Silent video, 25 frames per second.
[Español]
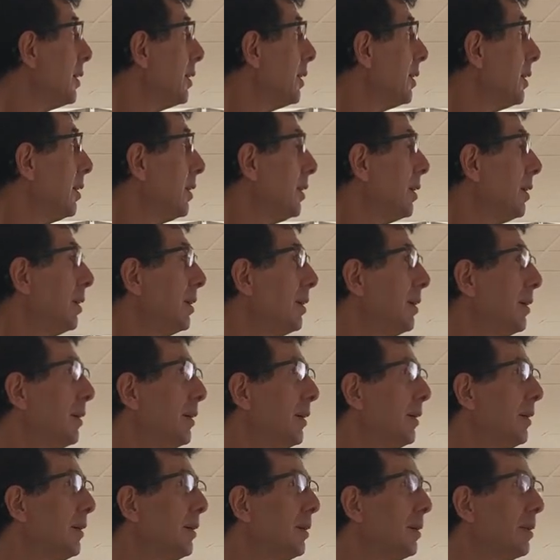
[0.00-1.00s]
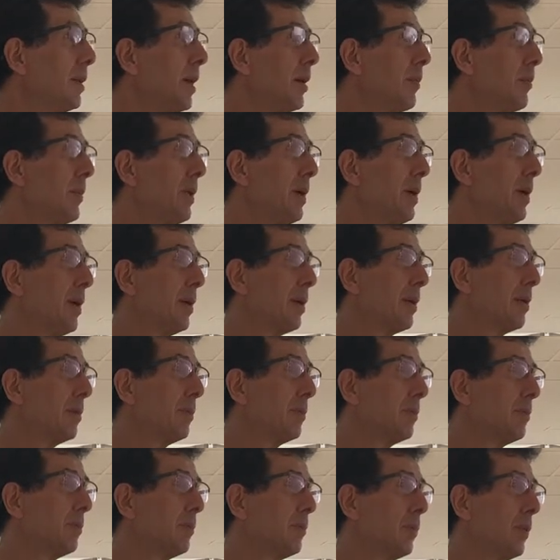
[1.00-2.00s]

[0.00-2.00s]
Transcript: y también